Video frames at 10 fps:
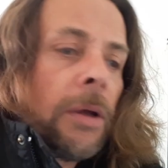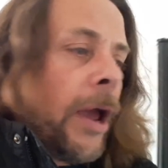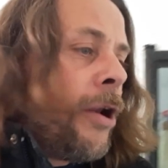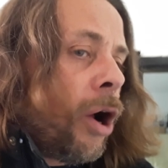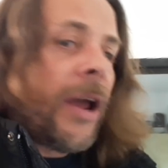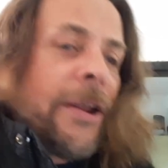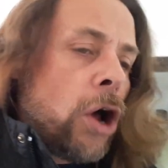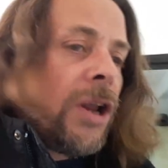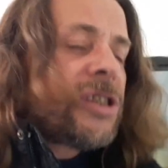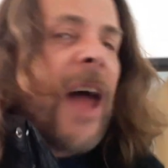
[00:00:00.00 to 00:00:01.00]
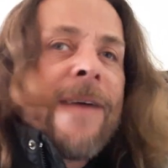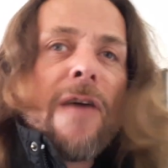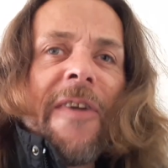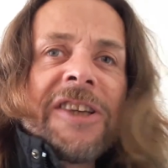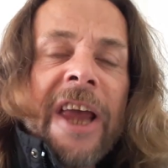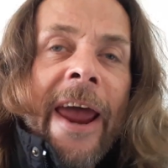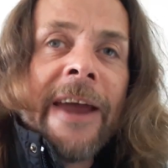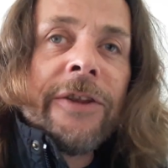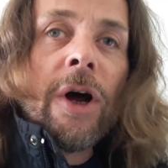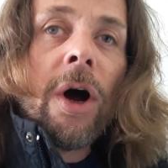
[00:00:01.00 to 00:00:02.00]
che, no, che non li stavo
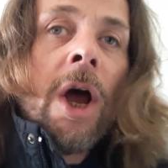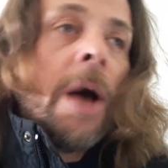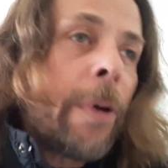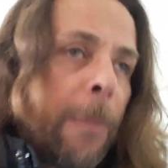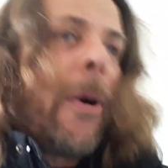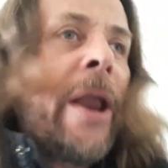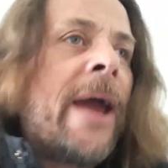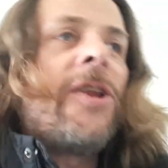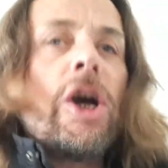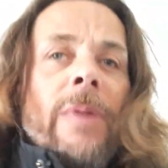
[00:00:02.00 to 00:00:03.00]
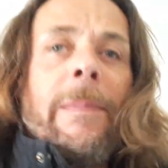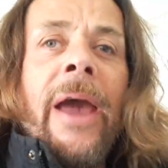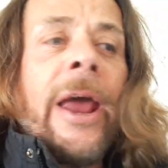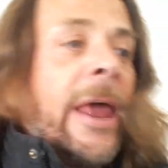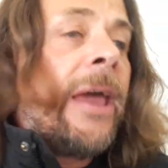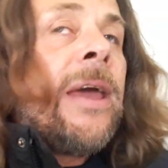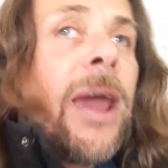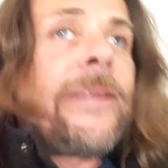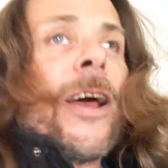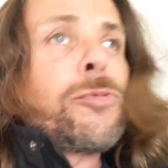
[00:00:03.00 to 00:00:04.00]
facendo, proponendomi bene
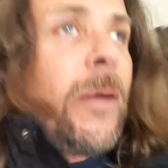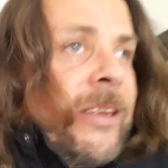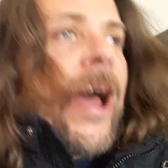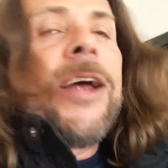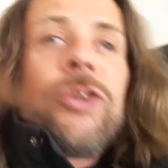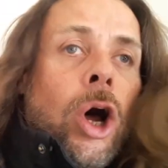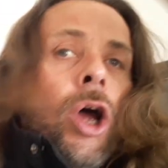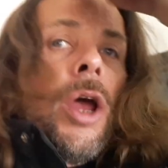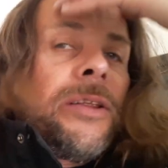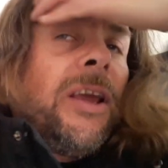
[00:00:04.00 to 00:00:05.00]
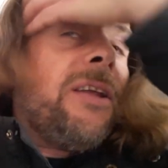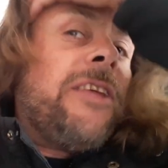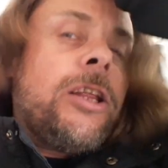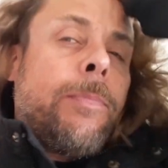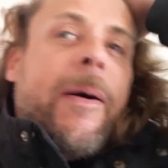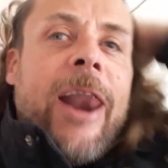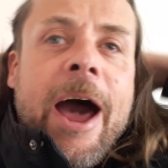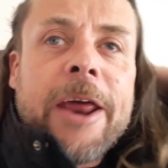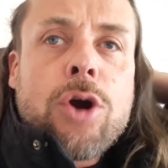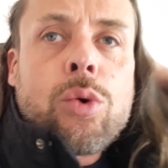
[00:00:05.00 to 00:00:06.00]
ed aspettando di, di, di
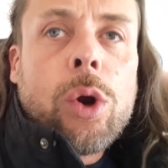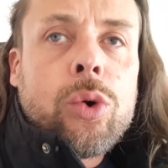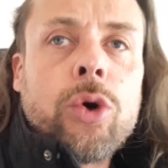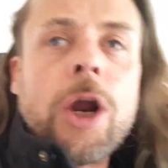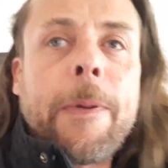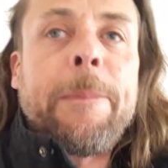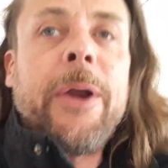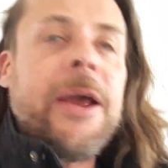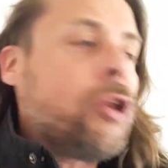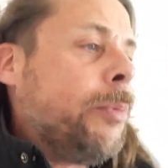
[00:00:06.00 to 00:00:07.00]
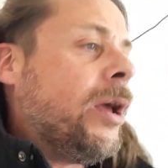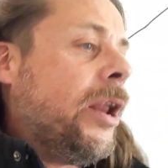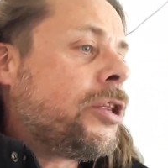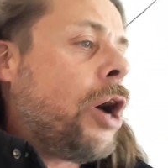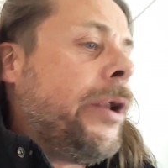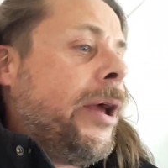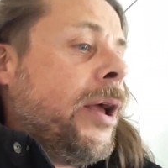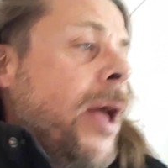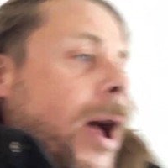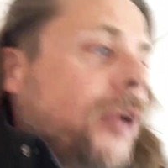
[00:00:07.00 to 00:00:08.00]
parlare con qualcuno, proponendomi alle
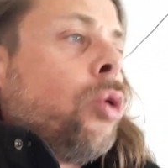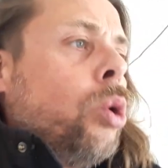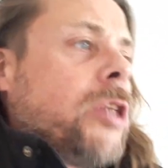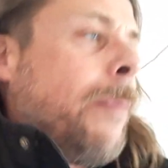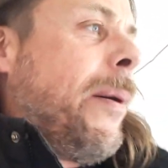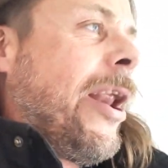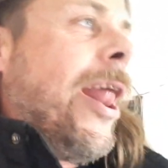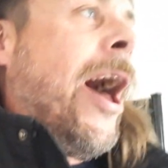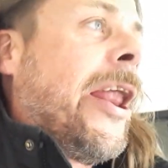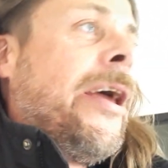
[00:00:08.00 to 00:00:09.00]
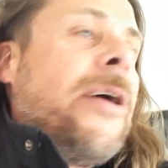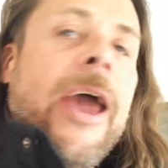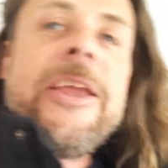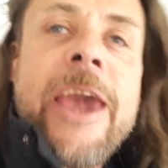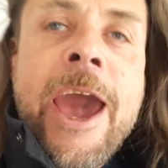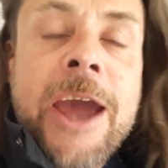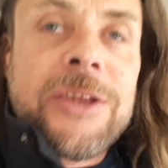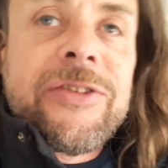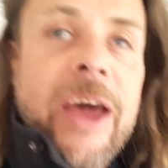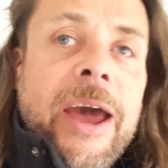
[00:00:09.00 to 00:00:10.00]
donne adulte a parlare e
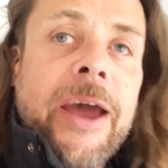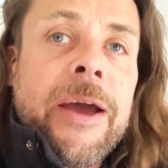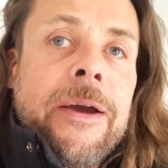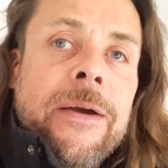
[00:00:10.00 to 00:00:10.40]
niente.